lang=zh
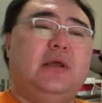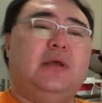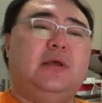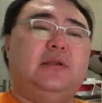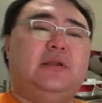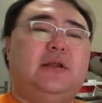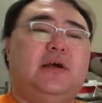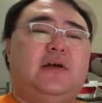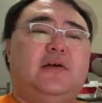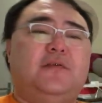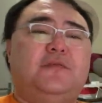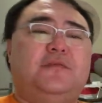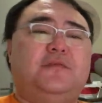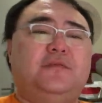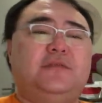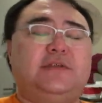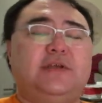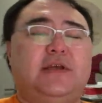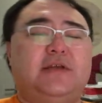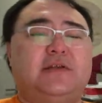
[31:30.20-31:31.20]
那
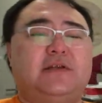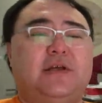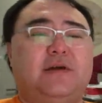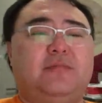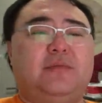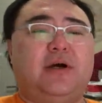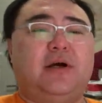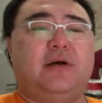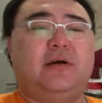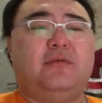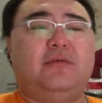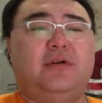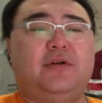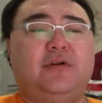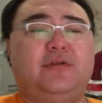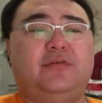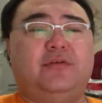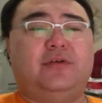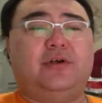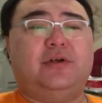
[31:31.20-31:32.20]
福建商帮或
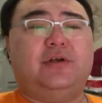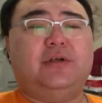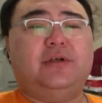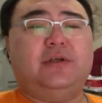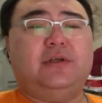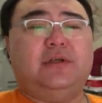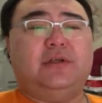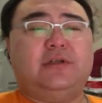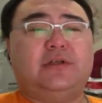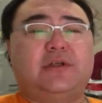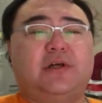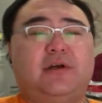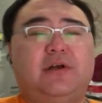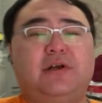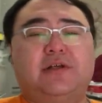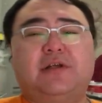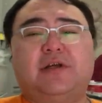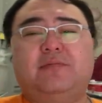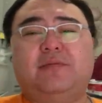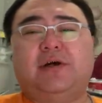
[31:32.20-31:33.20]
者说潮
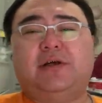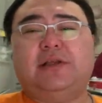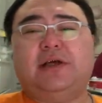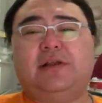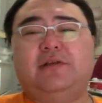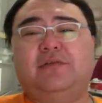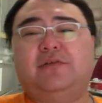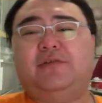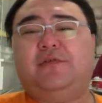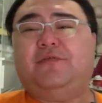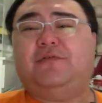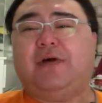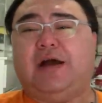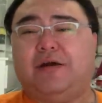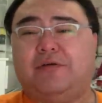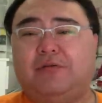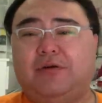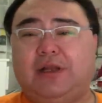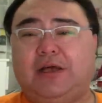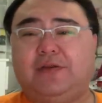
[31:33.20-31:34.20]
汕商帮，它就是
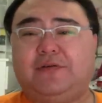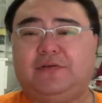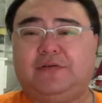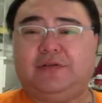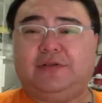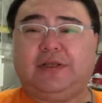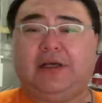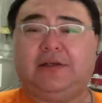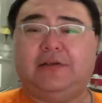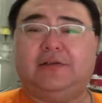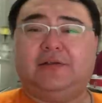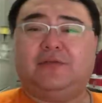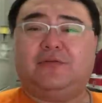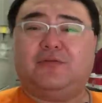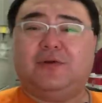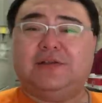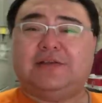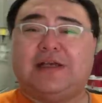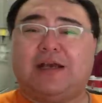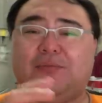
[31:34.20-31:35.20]
反过来，就是它是
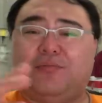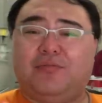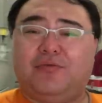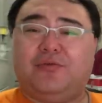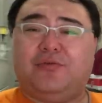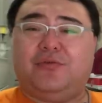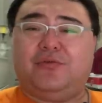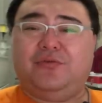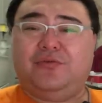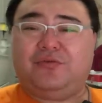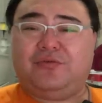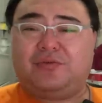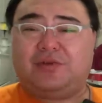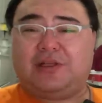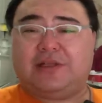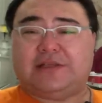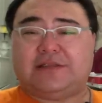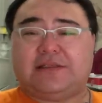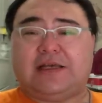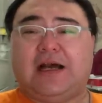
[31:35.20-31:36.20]
官家不允许
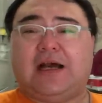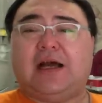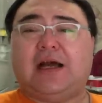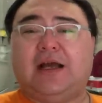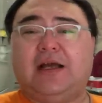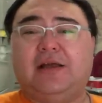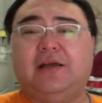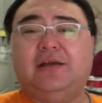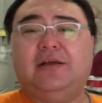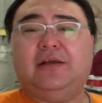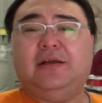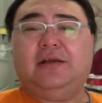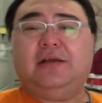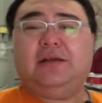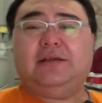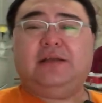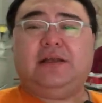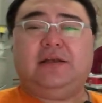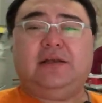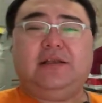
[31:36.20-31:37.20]
你下海，
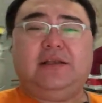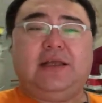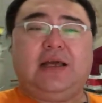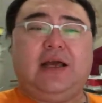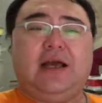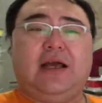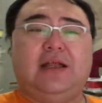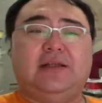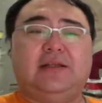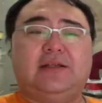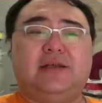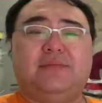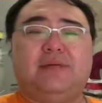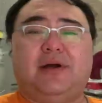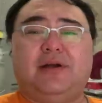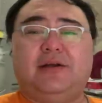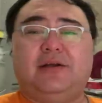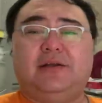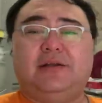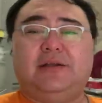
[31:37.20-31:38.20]
但是沿海的这
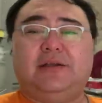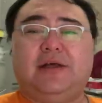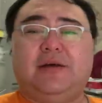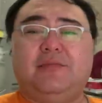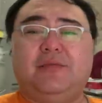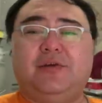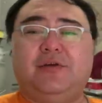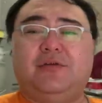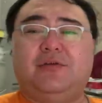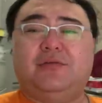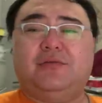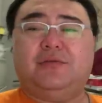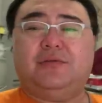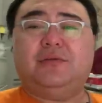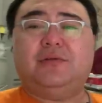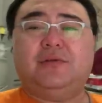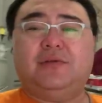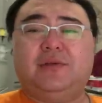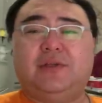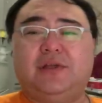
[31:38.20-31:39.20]
帮人呢，他们又
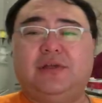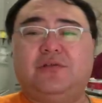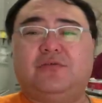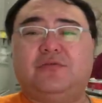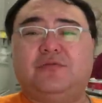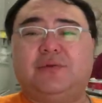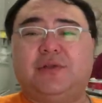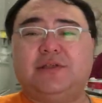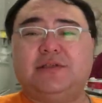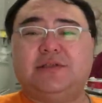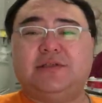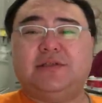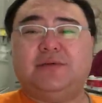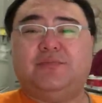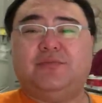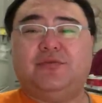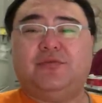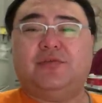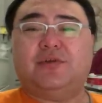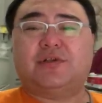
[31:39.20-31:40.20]
地处贫瘠，
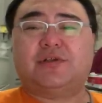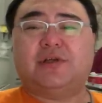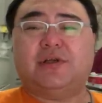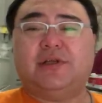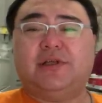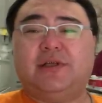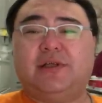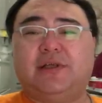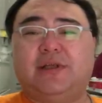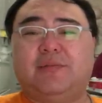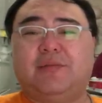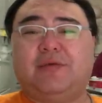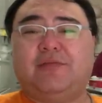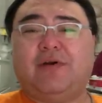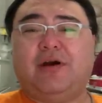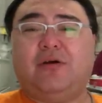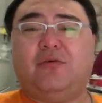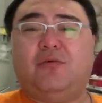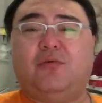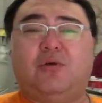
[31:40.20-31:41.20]
不做生意也没
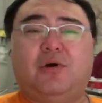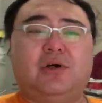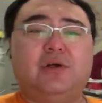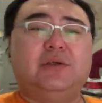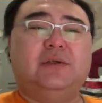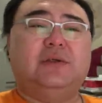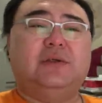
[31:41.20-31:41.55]
法活。